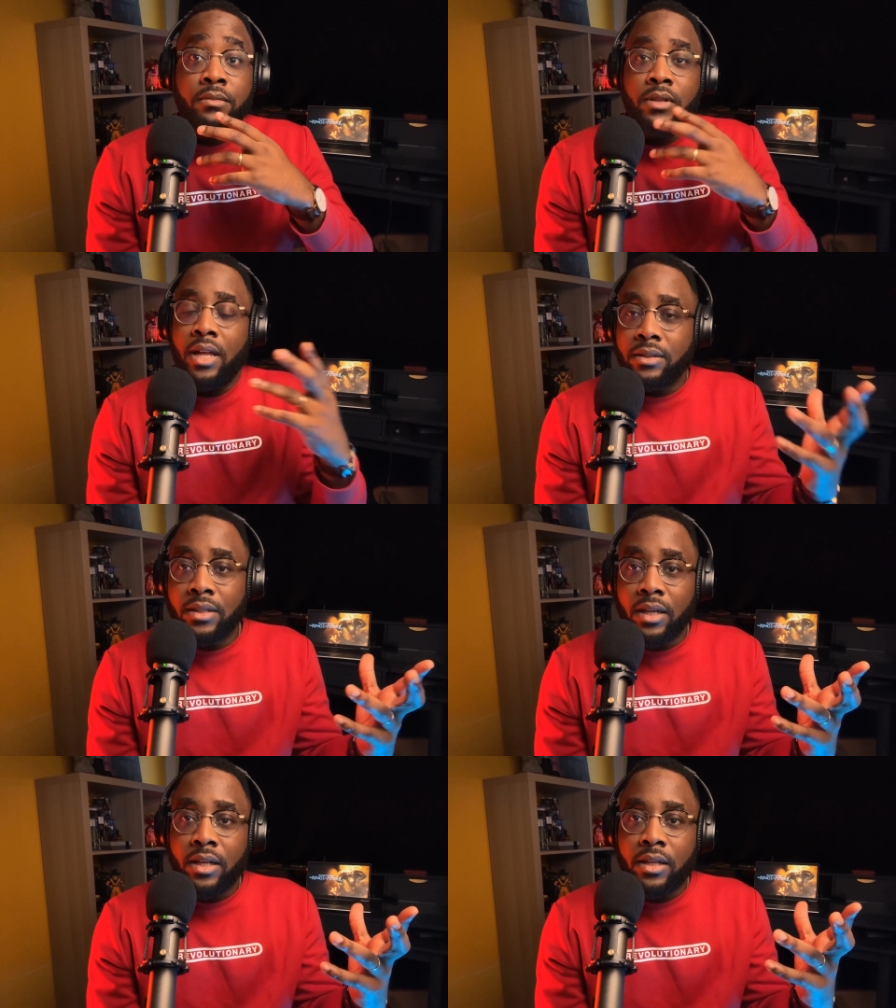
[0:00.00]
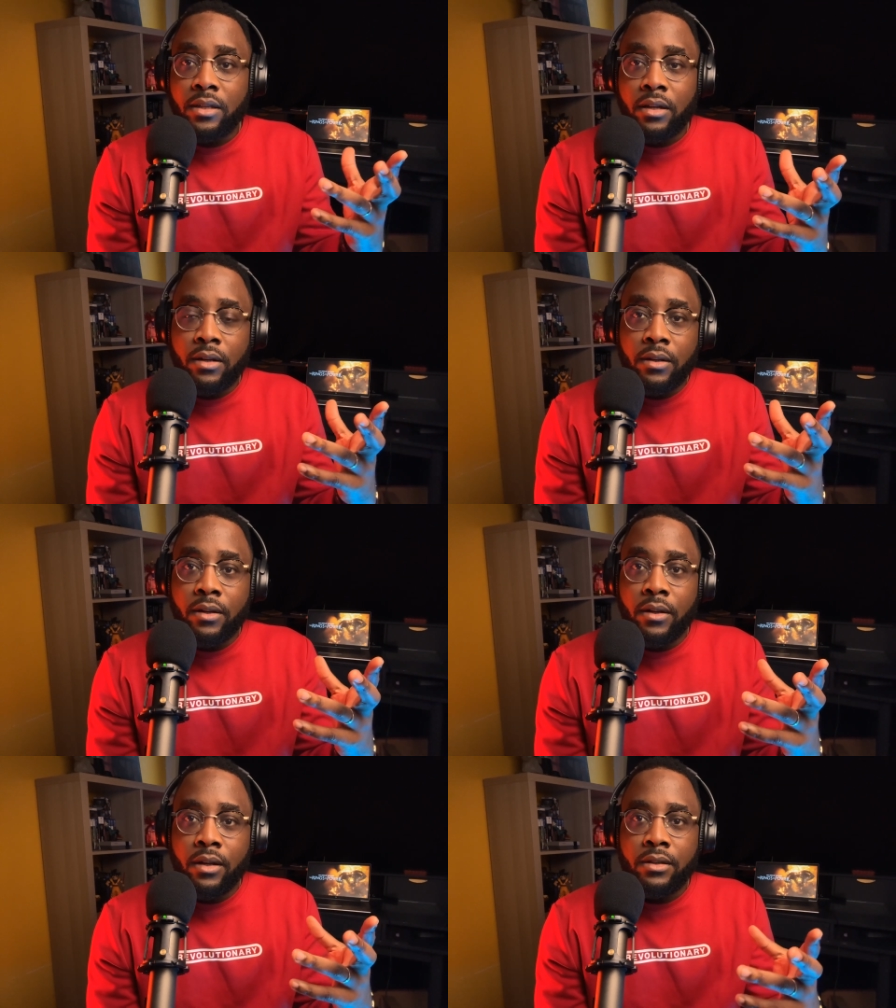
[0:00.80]
la série,
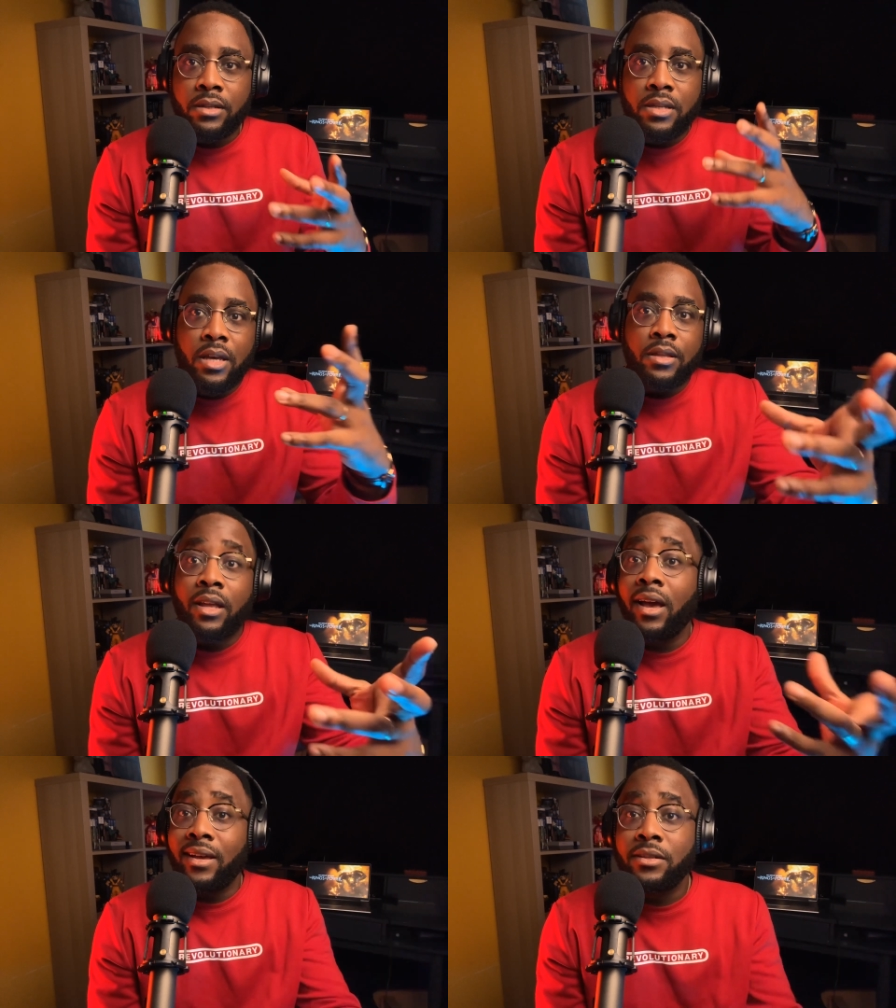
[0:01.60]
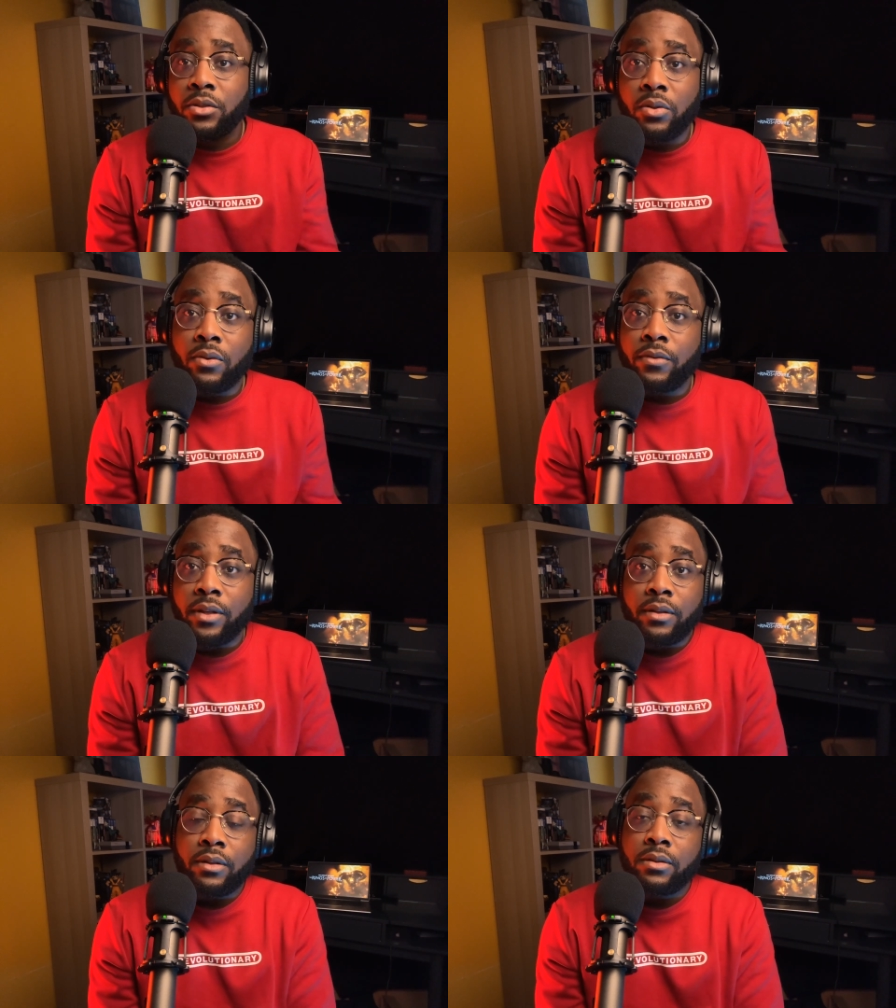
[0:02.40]
euh, il y a une trahison, en
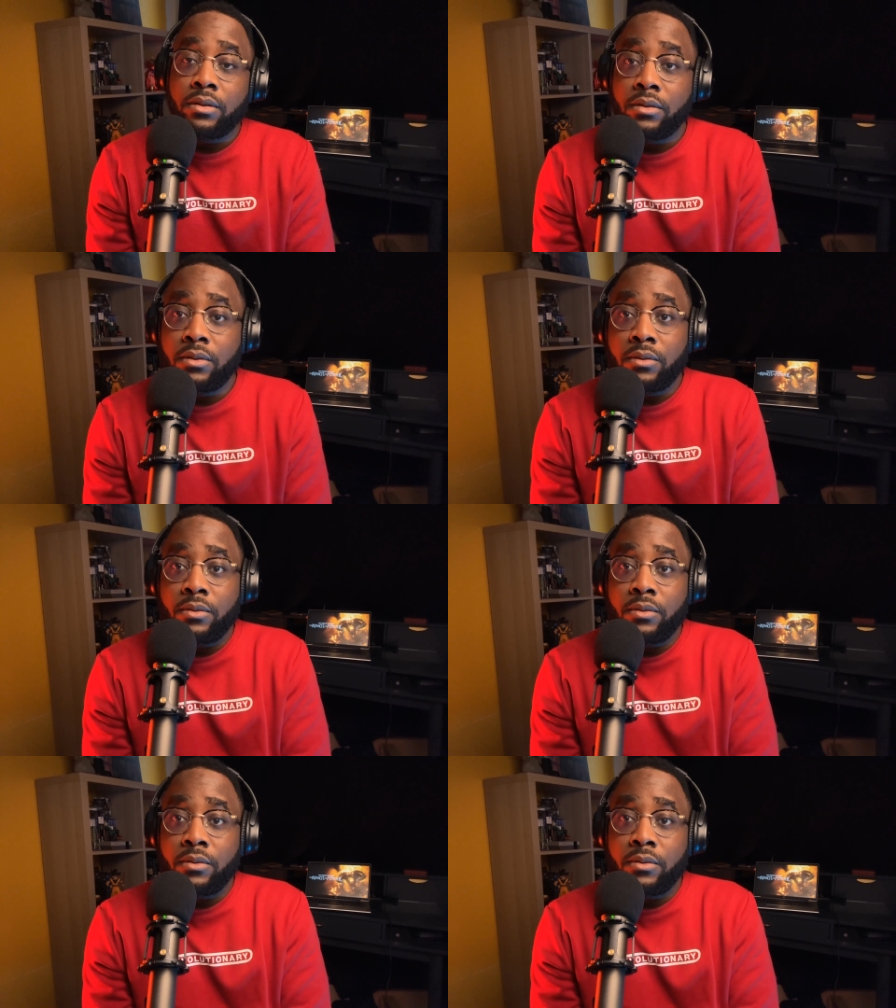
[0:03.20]
fait, de,